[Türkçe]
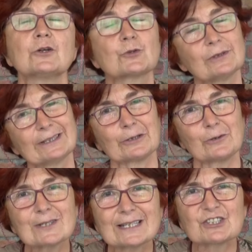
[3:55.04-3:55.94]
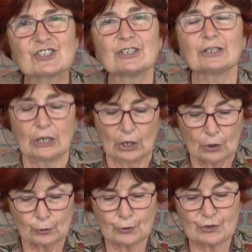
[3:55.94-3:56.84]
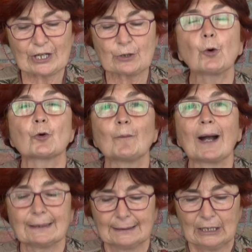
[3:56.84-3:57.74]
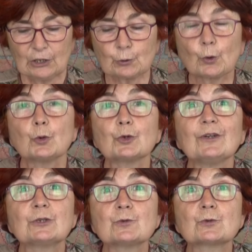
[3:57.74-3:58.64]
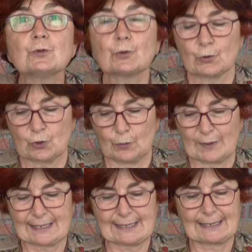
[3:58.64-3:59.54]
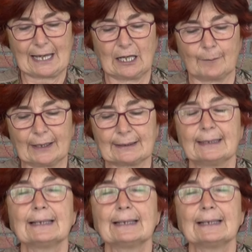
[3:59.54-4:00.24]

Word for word: Jülide Gülizar için Türkçeyi korumak, doğru ve düzgün konuşulmasını sağlamak,